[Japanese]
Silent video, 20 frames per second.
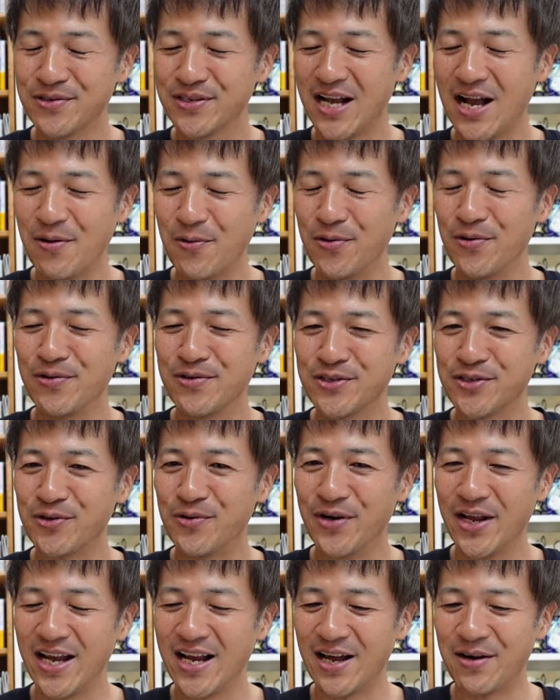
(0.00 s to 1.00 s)
過去
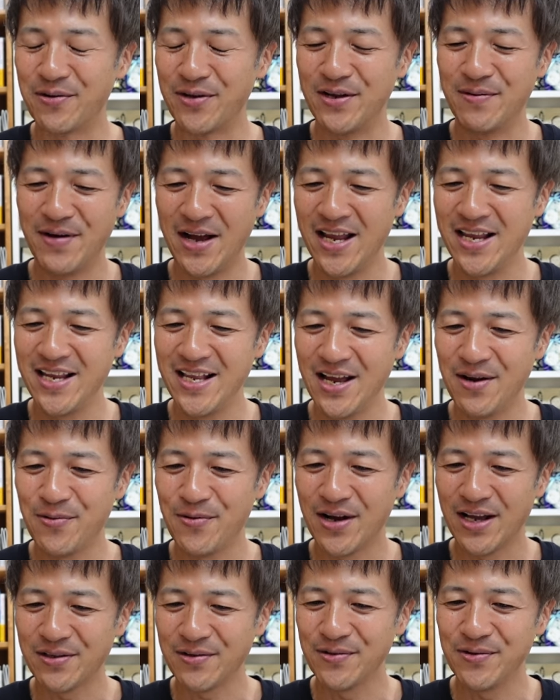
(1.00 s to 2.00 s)
45年間の2倍になろ
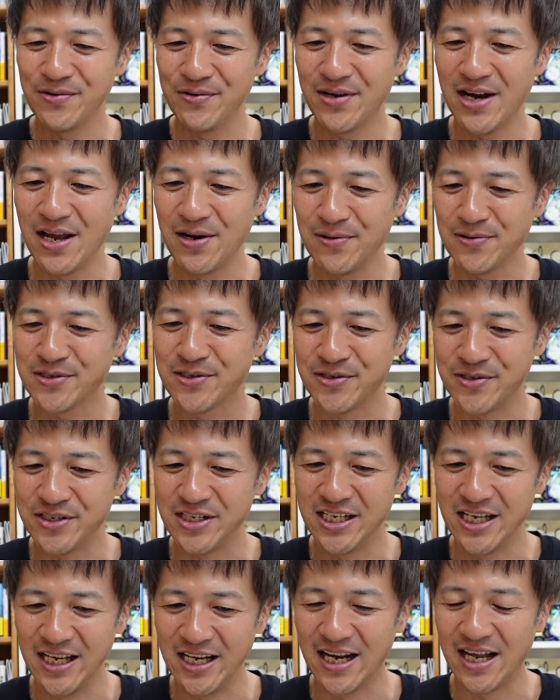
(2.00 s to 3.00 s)
うかというぐらいの数
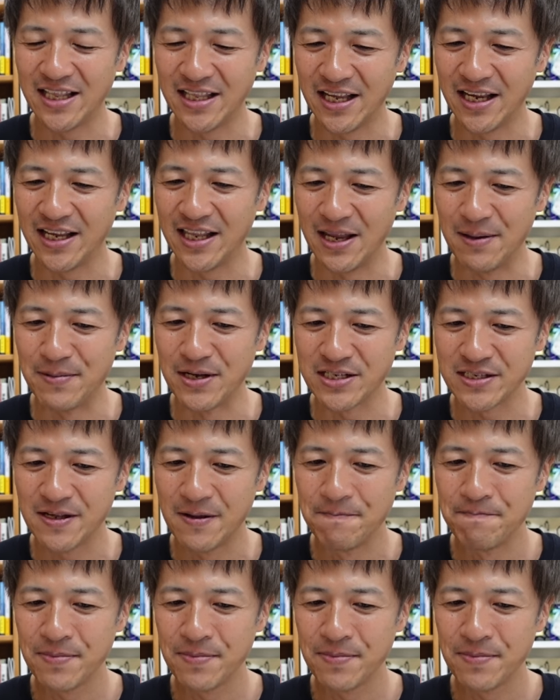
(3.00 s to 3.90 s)
字になってきています。